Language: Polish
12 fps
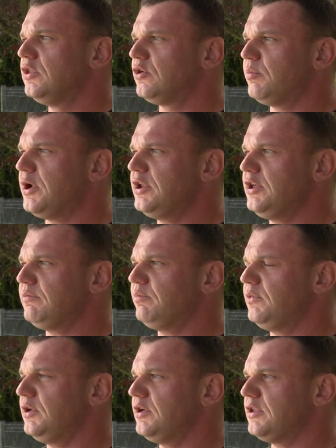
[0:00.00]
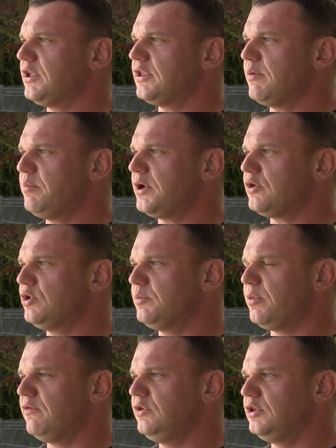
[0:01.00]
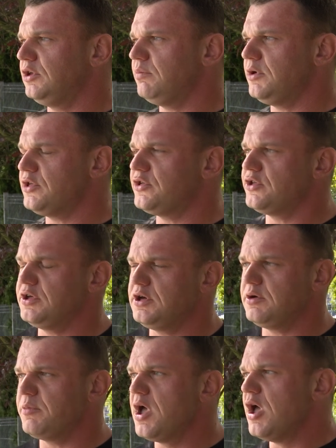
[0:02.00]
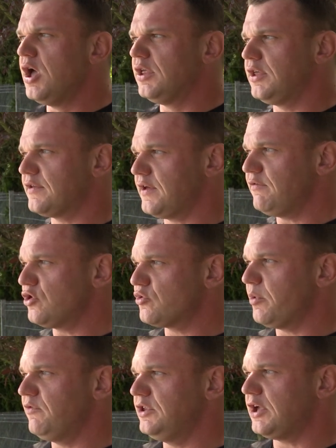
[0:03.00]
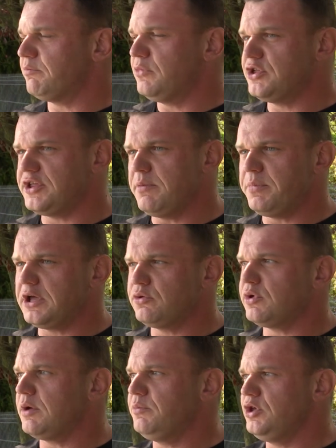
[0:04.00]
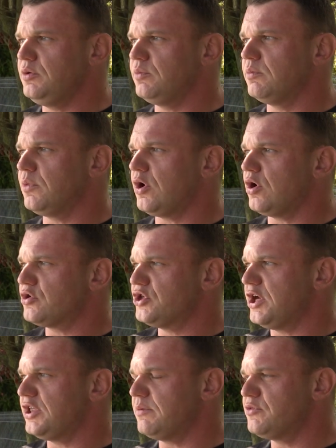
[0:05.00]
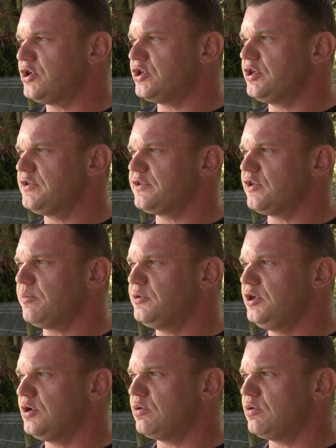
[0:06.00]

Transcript: Normalnie y, te temperatury powinny być e, na zewnątrz powinna być temperatura minimum o 7-10 stopni